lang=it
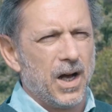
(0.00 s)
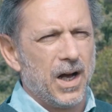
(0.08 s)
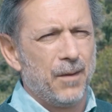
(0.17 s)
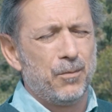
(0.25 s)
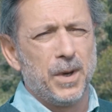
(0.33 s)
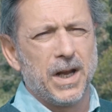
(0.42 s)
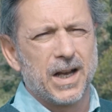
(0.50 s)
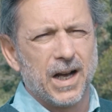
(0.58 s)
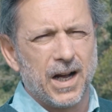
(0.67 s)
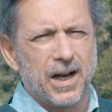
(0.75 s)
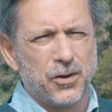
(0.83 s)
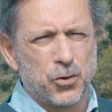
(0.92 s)

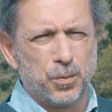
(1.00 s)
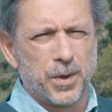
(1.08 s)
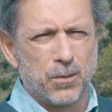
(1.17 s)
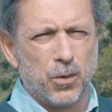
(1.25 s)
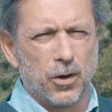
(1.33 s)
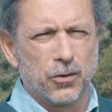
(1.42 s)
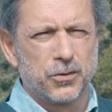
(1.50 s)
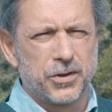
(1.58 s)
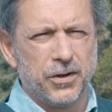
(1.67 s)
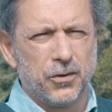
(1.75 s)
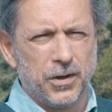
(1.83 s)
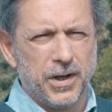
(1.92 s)
Applicare il super bonus
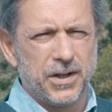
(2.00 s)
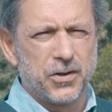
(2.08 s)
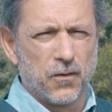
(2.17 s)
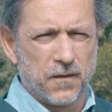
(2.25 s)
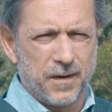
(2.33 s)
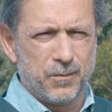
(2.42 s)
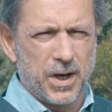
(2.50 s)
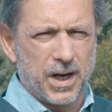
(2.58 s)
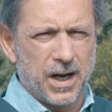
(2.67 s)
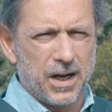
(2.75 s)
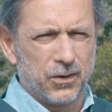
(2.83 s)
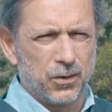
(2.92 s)
110 a un
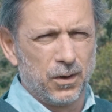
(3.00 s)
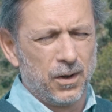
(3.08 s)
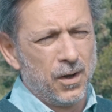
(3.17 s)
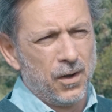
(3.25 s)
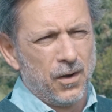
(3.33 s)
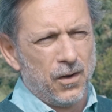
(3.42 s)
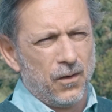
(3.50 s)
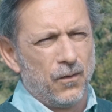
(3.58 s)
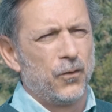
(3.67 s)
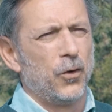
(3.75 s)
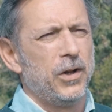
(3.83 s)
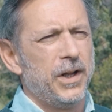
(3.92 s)
fabbricato
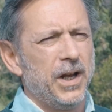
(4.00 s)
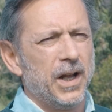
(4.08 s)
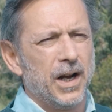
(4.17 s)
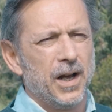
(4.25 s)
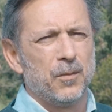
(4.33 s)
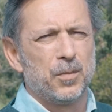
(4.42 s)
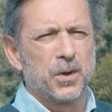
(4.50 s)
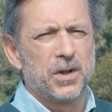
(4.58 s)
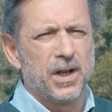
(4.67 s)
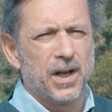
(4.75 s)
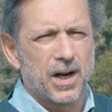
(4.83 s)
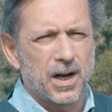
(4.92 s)
vuol dire
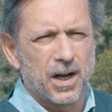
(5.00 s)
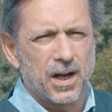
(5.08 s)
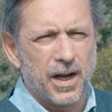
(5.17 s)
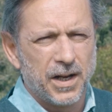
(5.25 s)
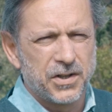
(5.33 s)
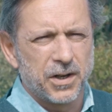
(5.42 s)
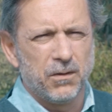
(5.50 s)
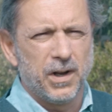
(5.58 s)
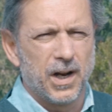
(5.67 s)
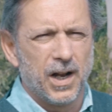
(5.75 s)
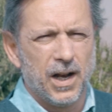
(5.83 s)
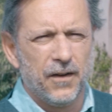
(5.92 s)
poter
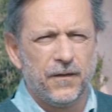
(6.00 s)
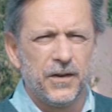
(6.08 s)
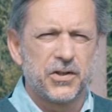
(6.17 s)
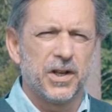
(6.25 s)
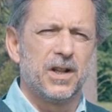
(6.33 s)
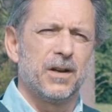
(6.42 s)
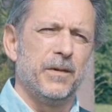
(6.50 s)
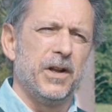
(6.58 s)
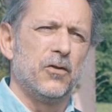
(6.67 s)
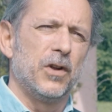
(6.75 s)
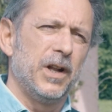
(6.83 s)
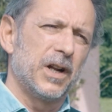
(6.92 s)
eseguire
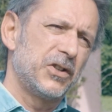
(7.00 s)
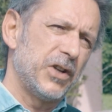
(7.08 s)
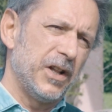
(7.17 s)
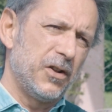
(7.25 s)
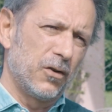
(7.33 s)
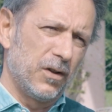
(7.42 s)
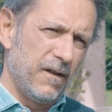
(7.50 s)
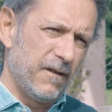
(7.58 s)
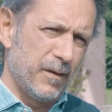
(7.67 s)
l'efficientamento energetico del